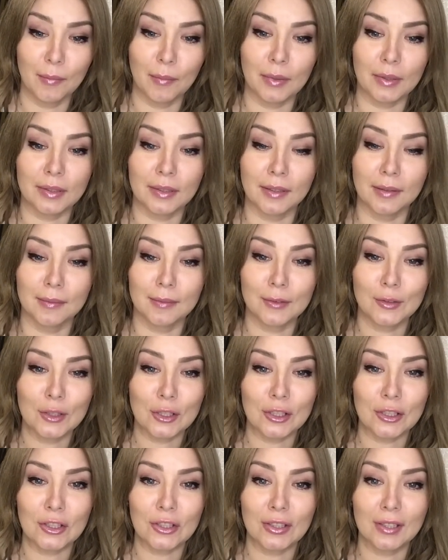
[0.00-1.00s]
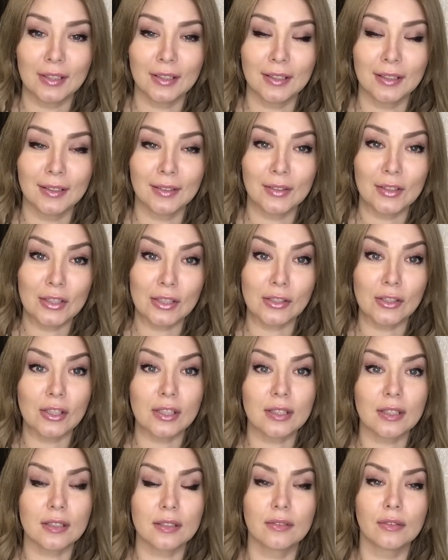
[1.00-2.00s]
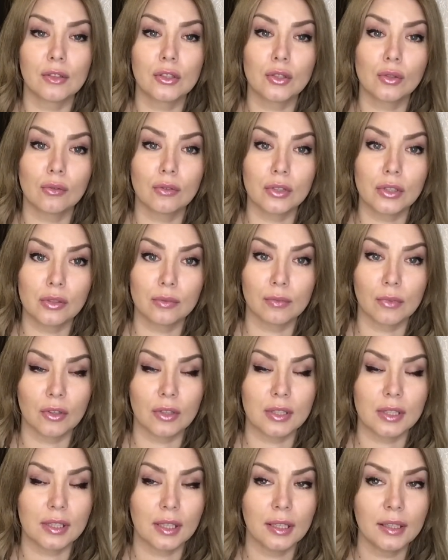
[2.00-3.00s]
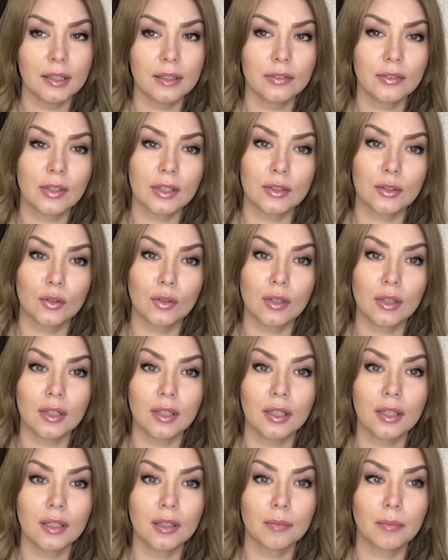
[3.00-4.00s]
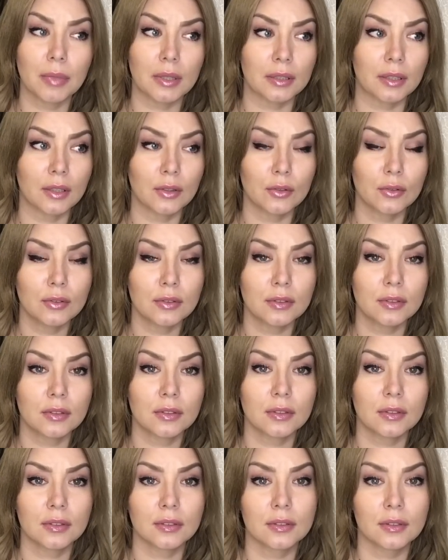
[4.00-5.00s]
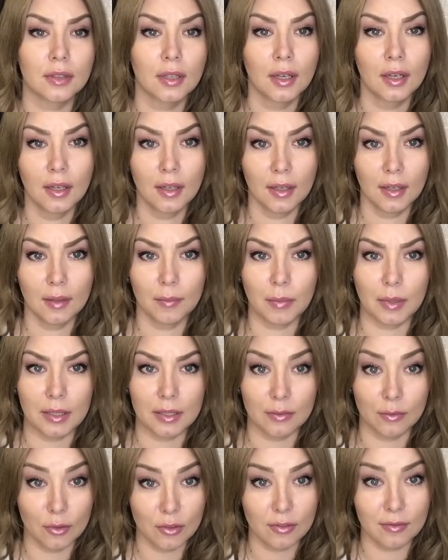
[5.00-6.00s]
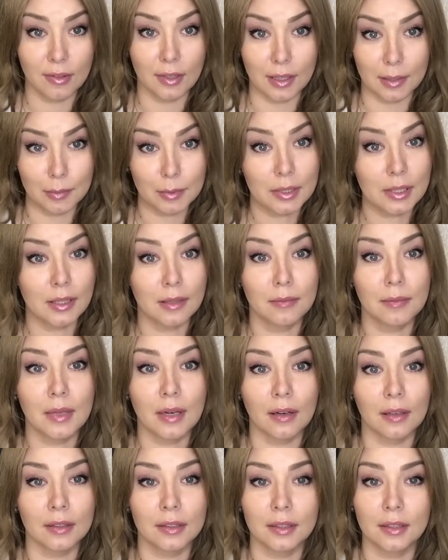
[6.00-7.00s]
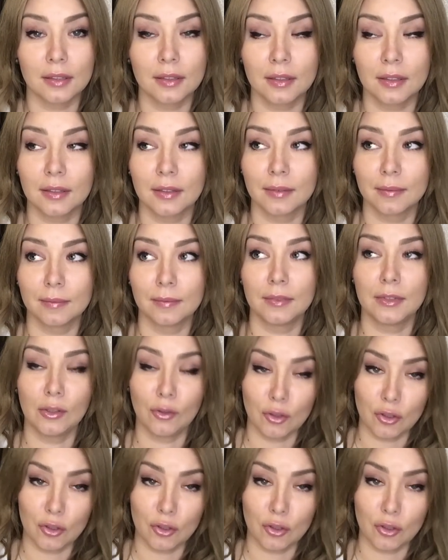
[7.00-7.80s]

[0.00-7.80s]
потому что сейчас развелось очень много сайтов, которые продают э, Производство Арабские Эмираты. Это не